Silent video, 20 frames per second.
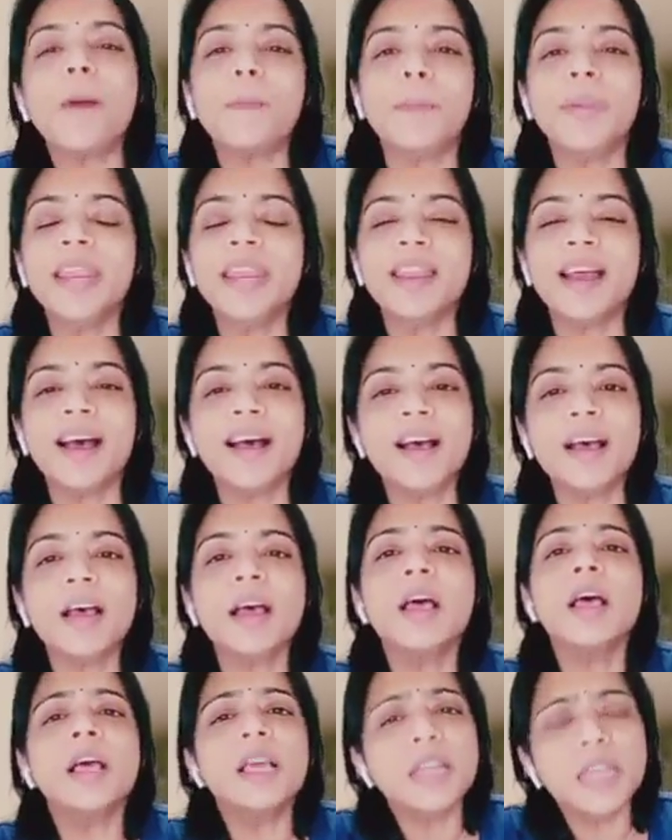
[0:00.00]
அப்படின்னா
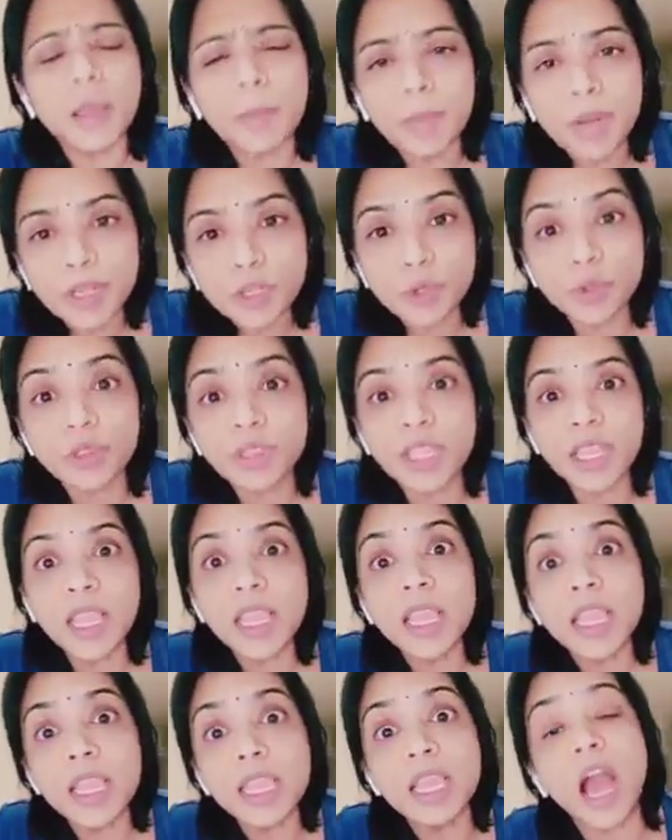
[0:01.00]
நம்மளை சுத்தி
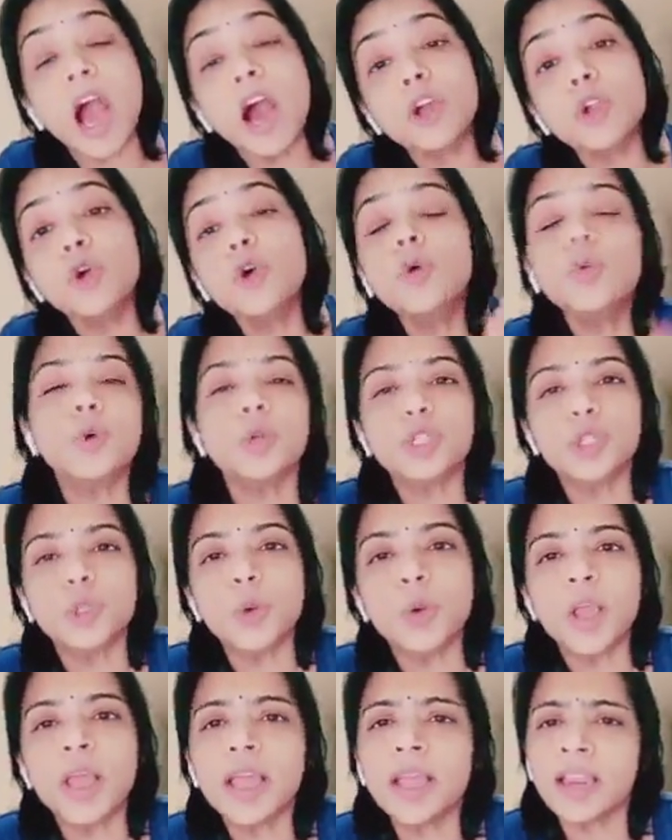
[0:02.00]
யாரோ
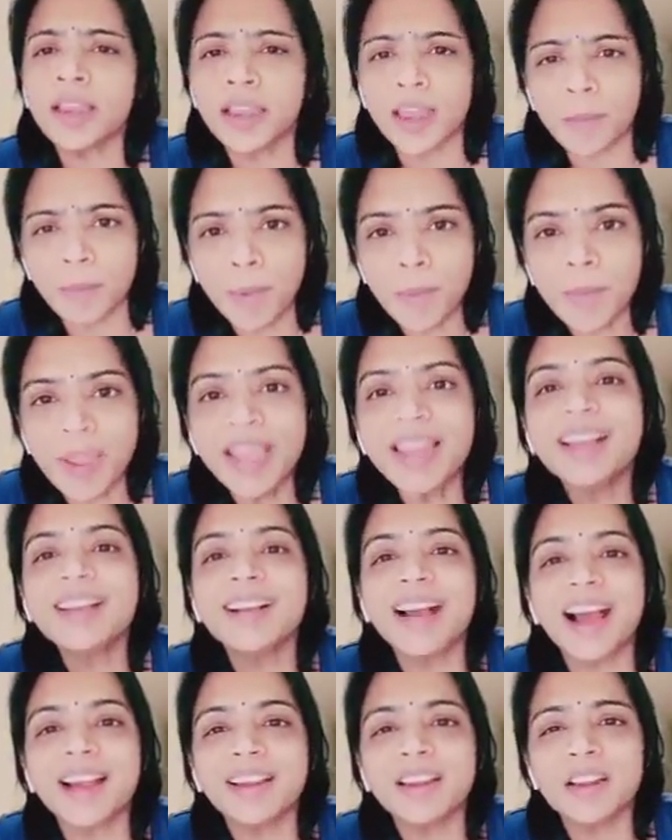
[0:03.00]
ஒருத்தவங்க நம்ம மேல
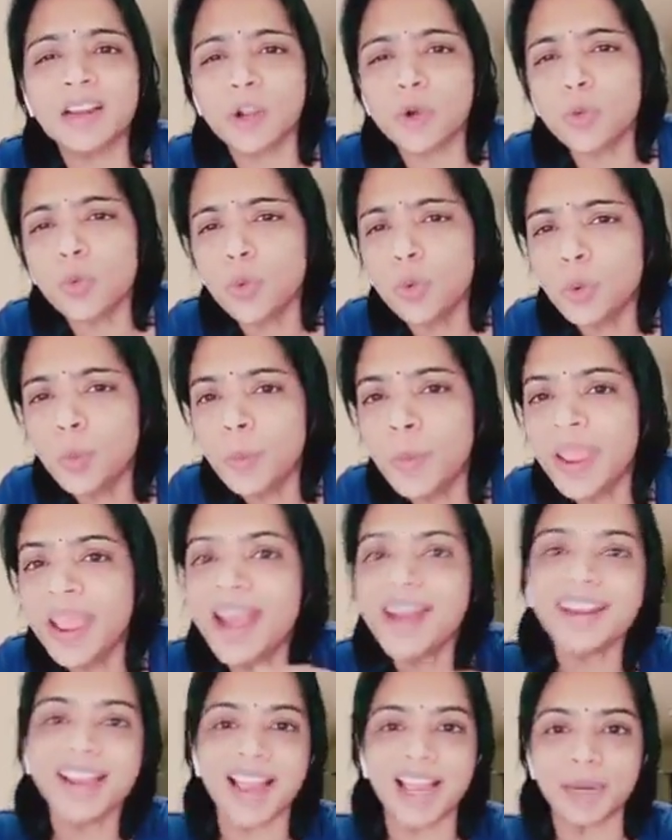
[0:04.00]
காட்டுற
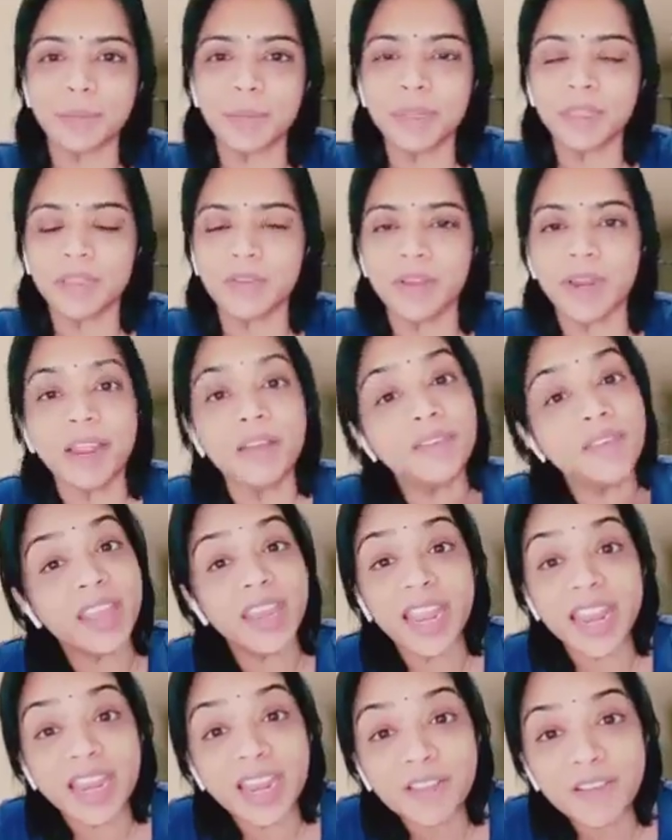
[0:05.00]
உண்மையான அன்பை தவிர வேற
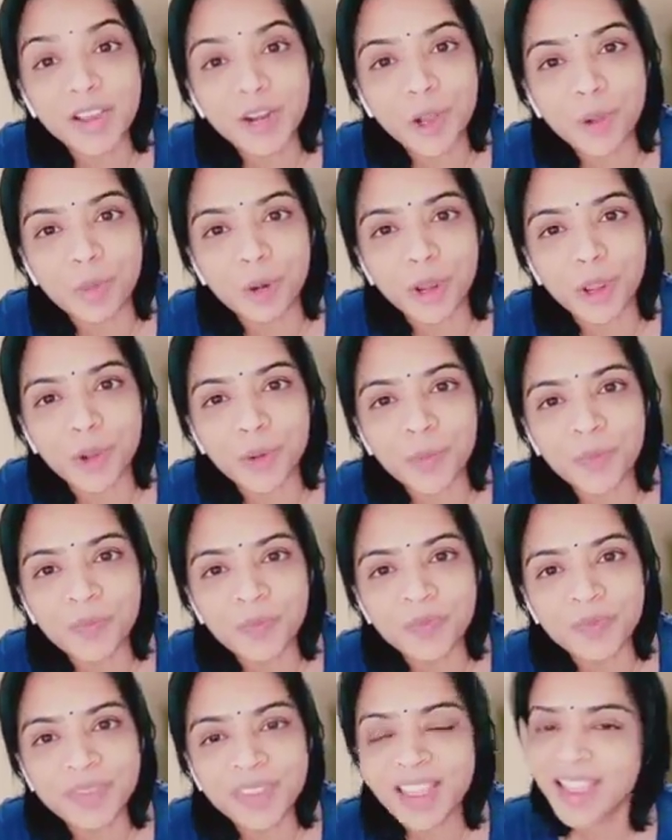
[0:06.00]
என்னவா இருக்க முடியும்
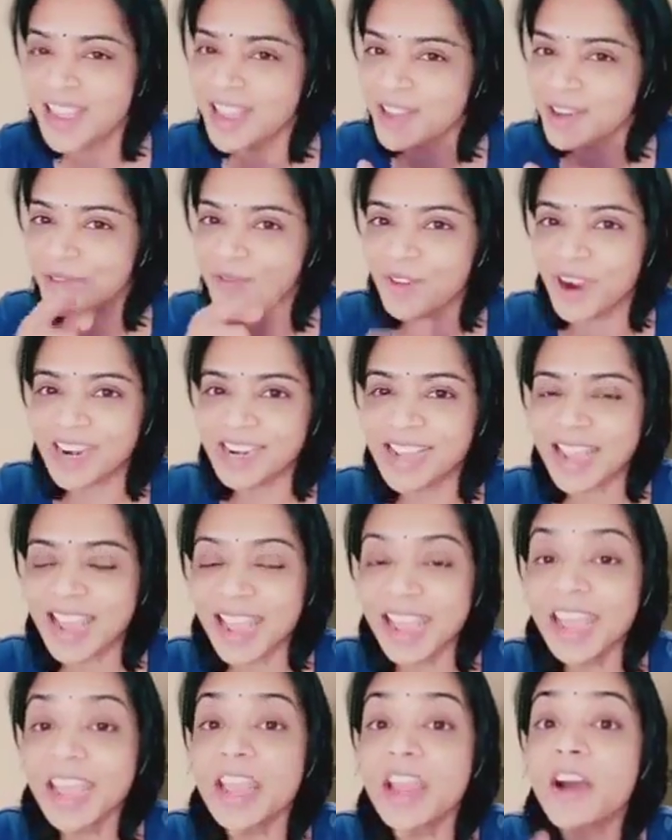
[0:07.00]
வாழ்க்கை
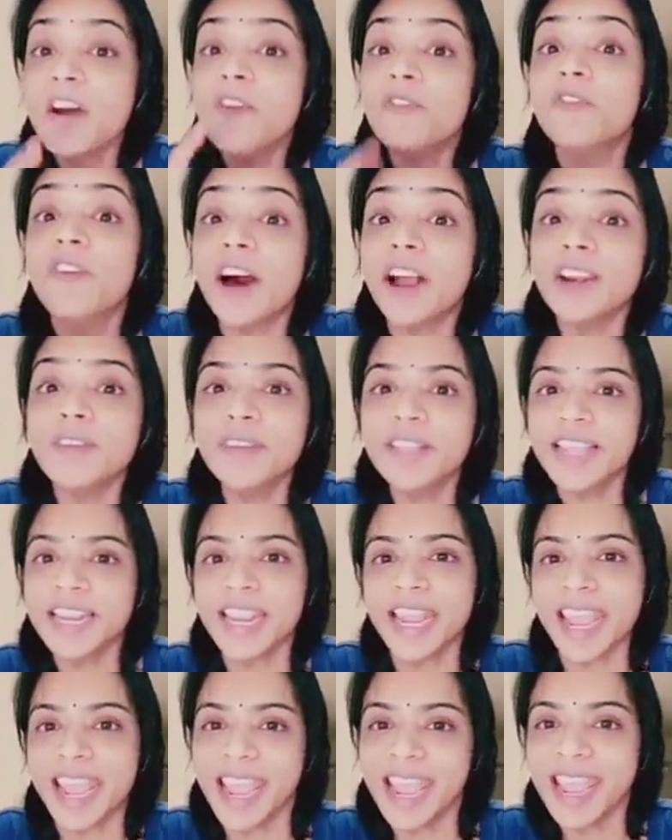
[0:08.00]

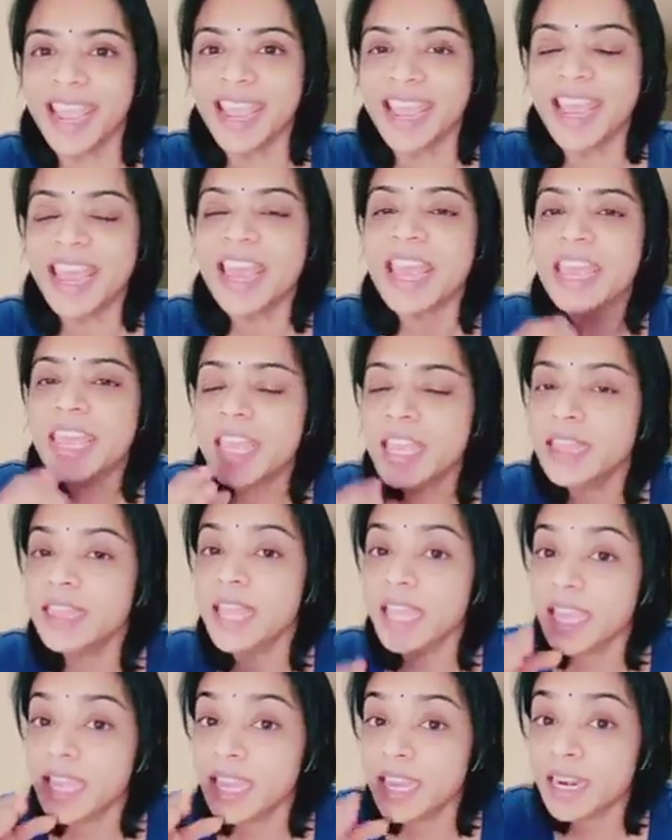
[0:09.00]
வாழ்வதற்கே இந்த
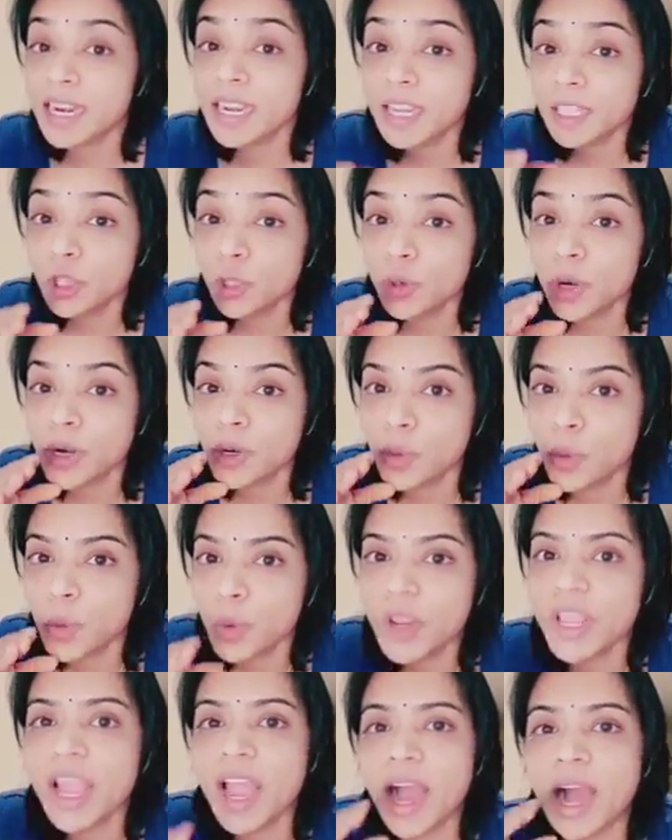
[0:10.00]
இரக்கத்துடன்
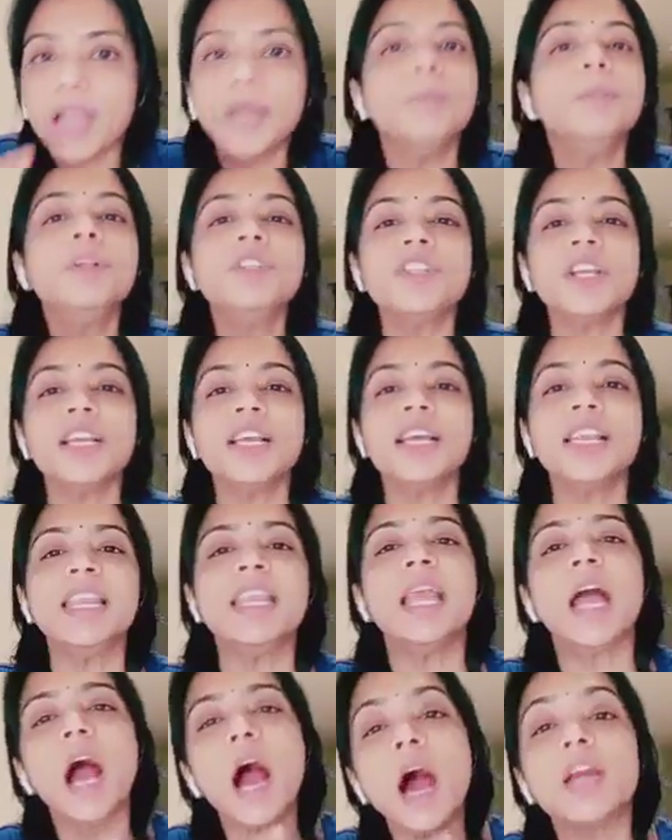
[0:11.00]
கூடிய அன்பு சங்கலி
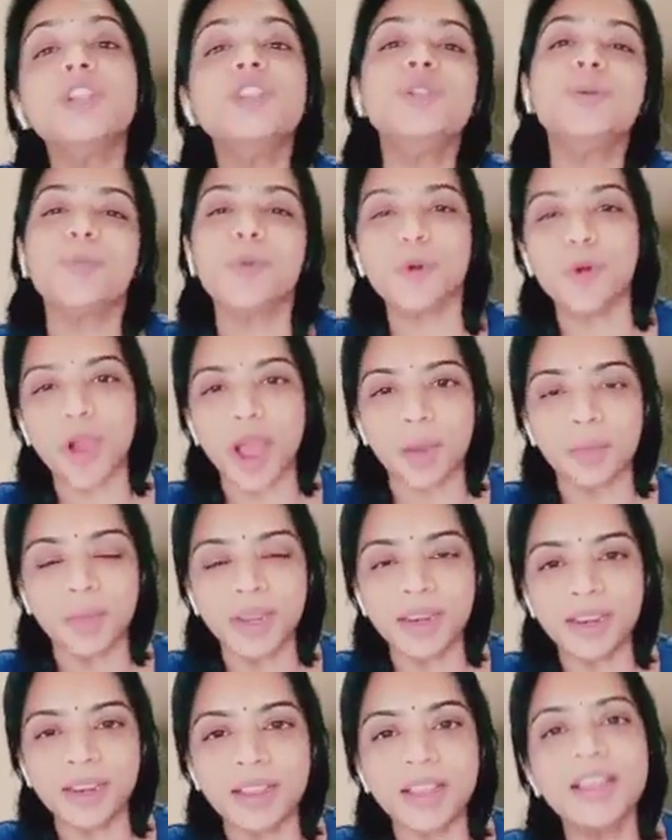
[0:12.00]
அருந்து
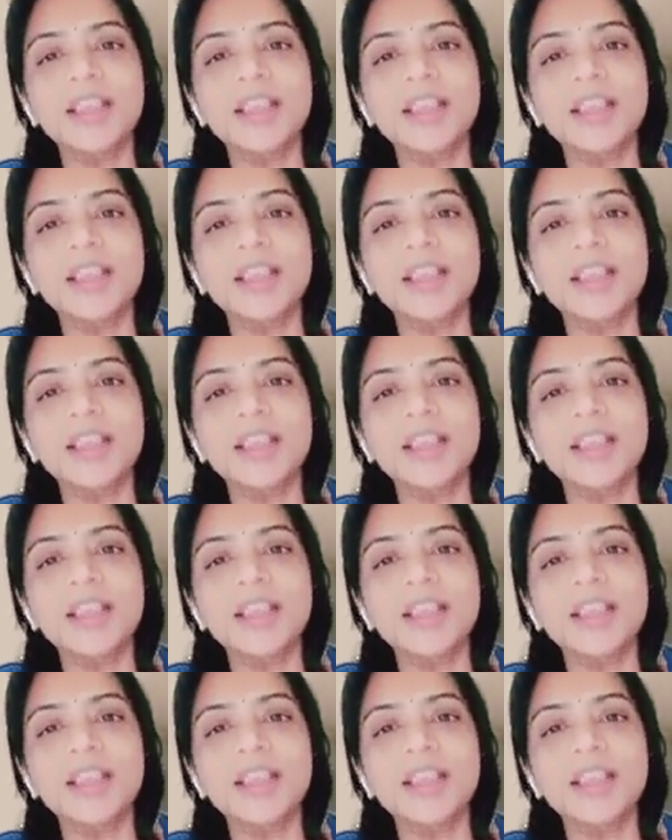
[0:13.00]
போகாமல்